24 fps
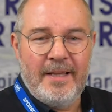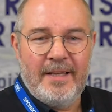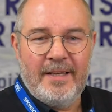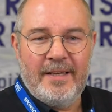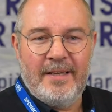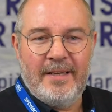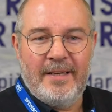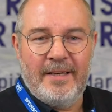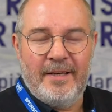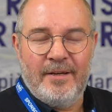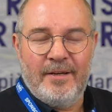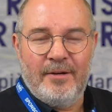
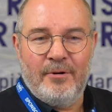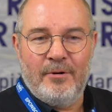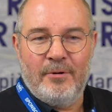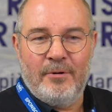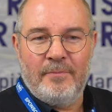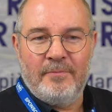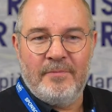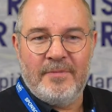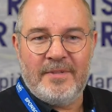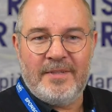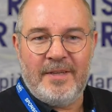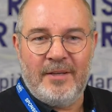et
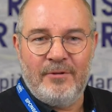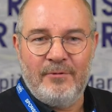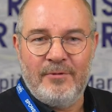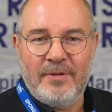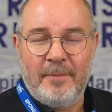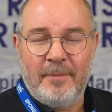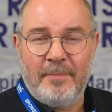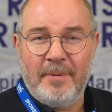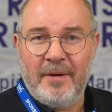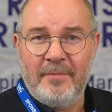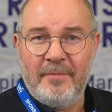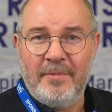ça
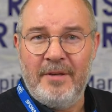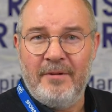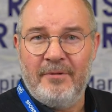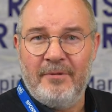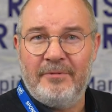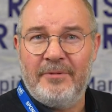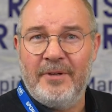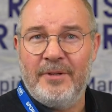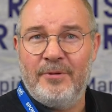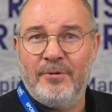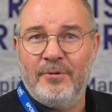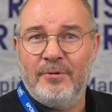nous a permis
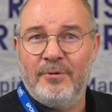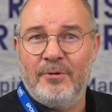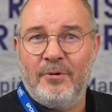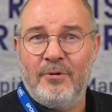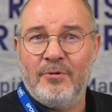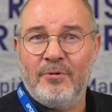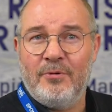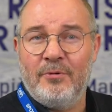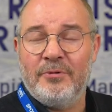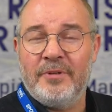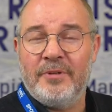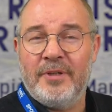en fait de
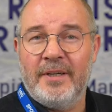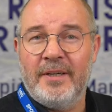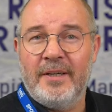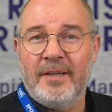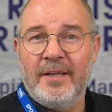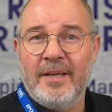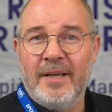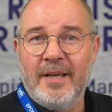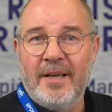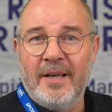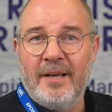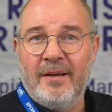
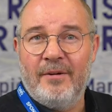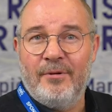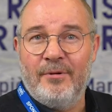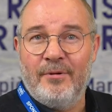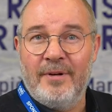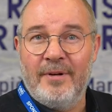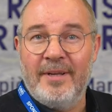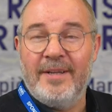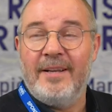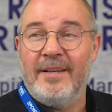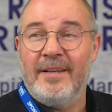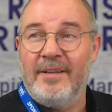rencontrer
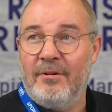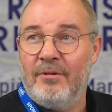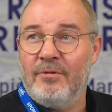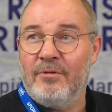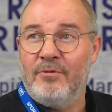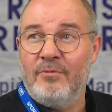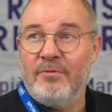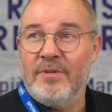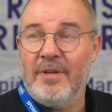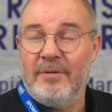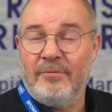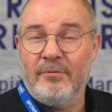les clients
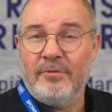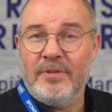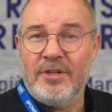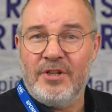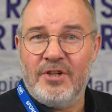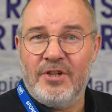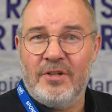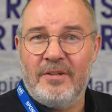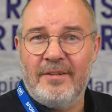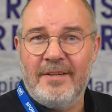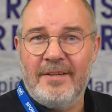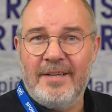que nous avons
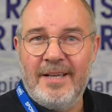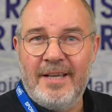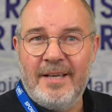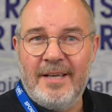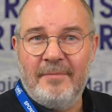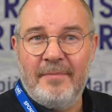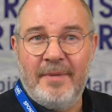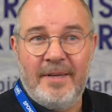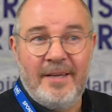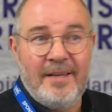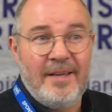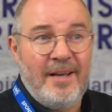déjà,
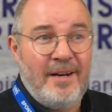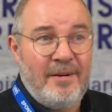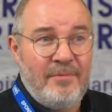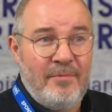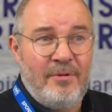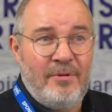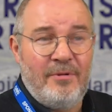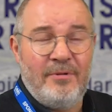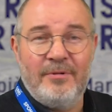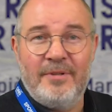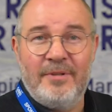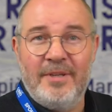mais
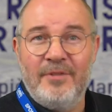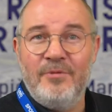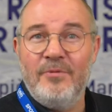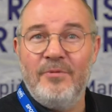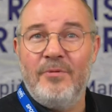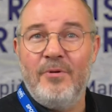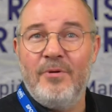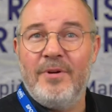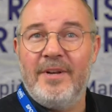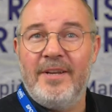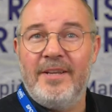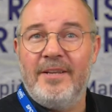également des
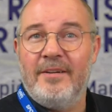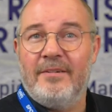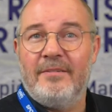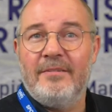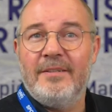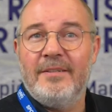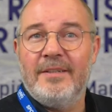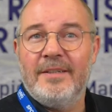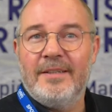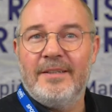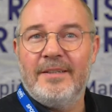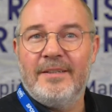nouveaux clients
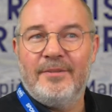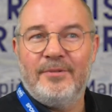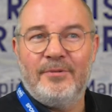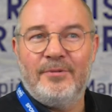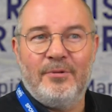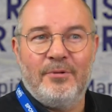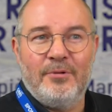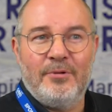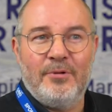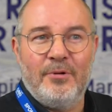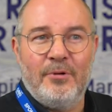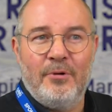
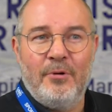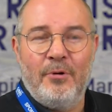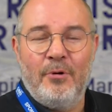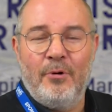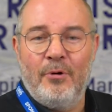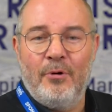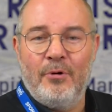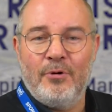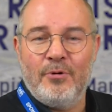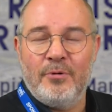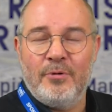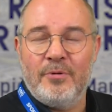donc
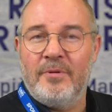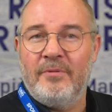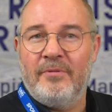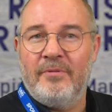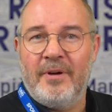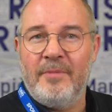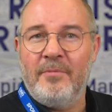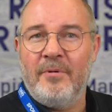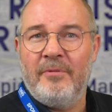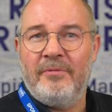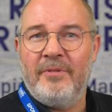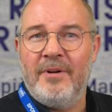euh, je suis
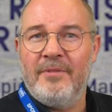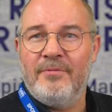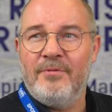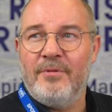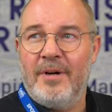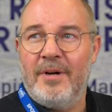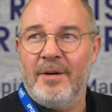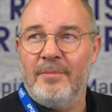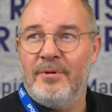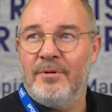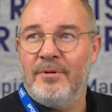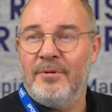vraiment
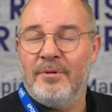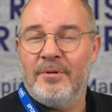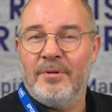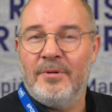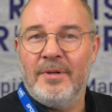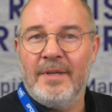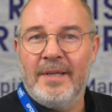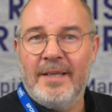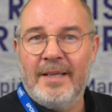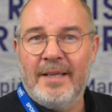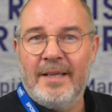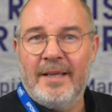favorable
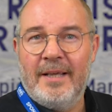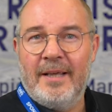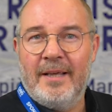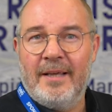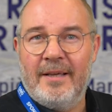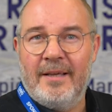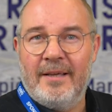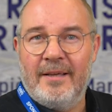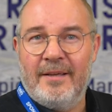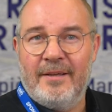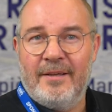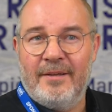euh,
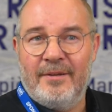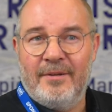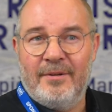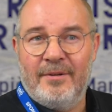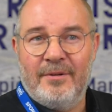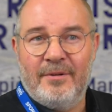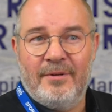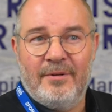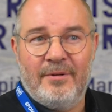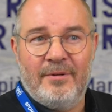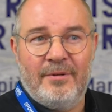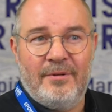
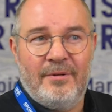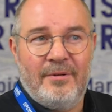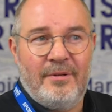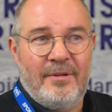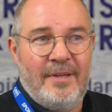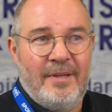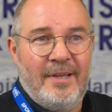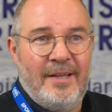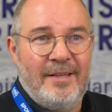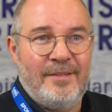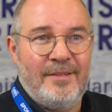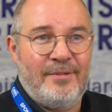
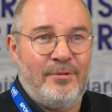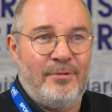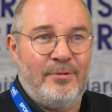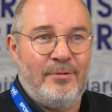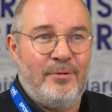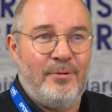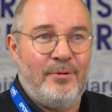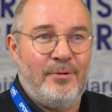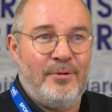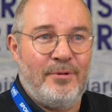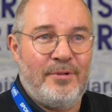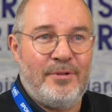euh, à
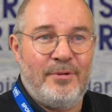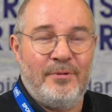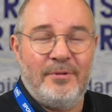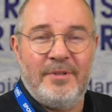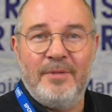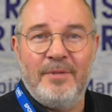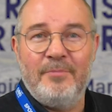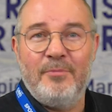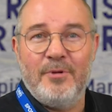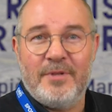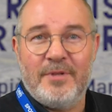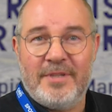ce,
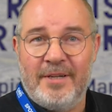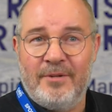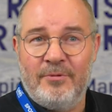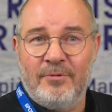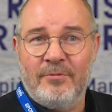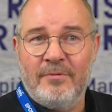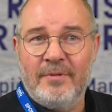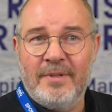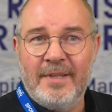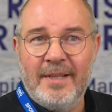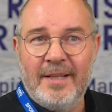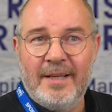type de
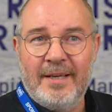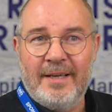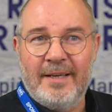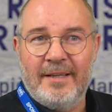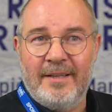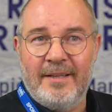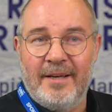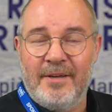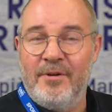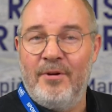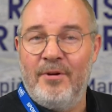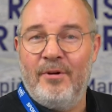salon.
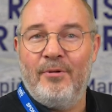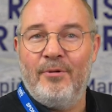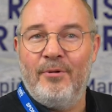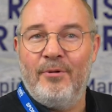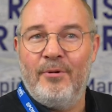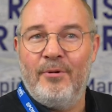Et d'ailleurs,